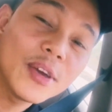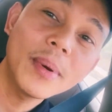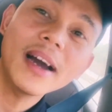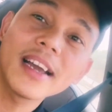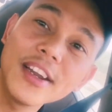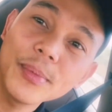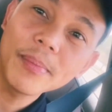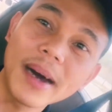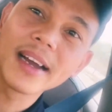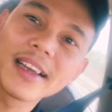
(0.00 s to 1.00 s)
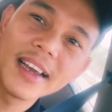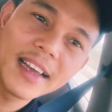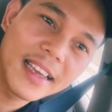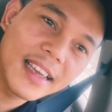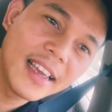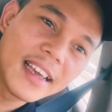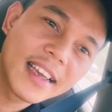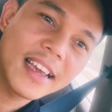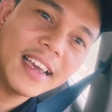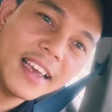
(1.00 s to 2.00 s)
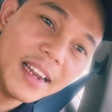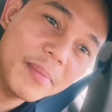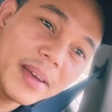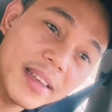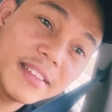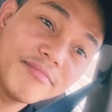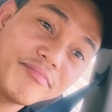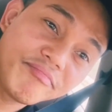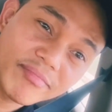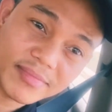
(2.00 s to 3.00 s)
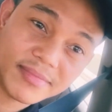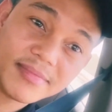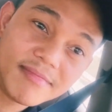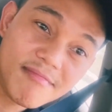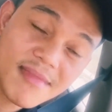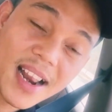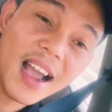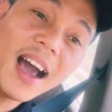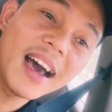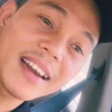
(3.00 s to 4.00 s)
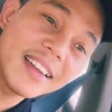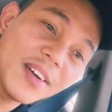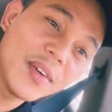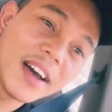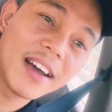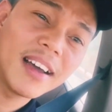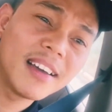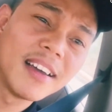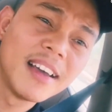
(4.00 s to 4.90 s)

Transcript: yung mga ganung bagay kaya naman hari nawa